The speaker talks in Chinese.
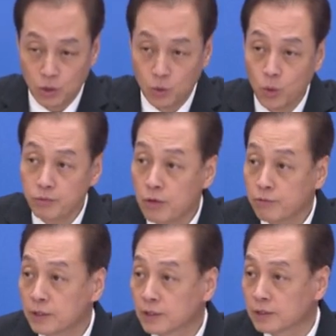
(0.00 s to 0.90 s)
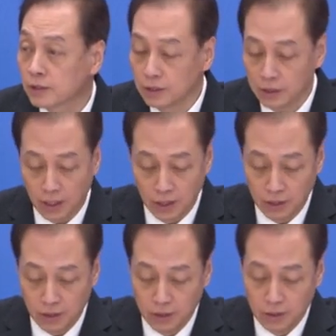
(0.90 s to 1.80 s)
国防费的增长，
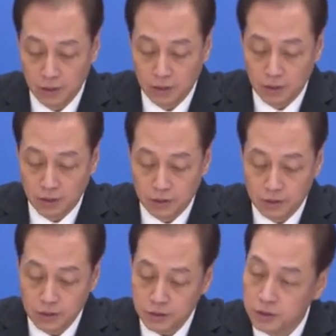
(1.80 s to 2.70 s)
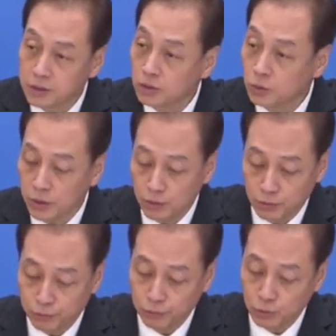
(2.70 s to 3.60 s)
既是应对
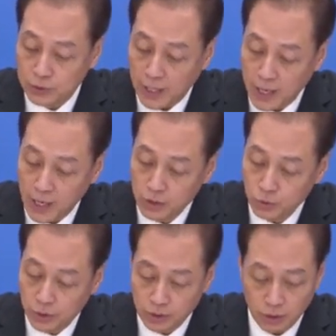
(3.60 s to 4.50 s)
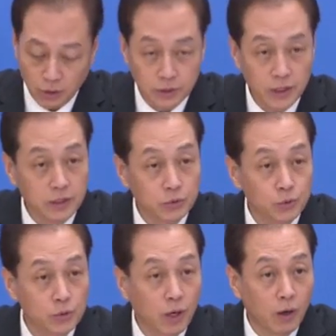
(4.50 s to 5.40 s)
复杂安全挑战的
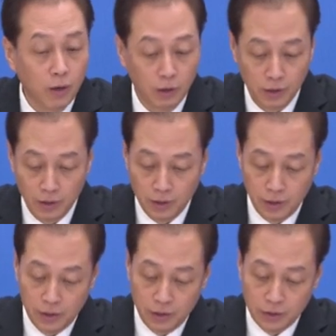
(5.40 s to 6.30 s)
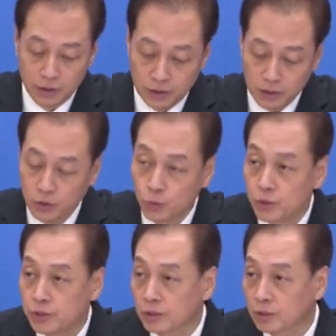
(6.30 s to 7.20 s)
需要，也是履
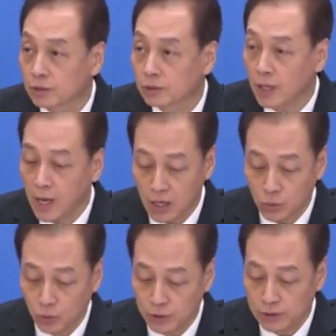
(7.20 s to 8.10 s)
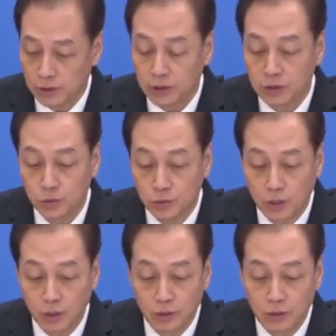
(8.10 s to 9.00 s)
行大国责任的需要。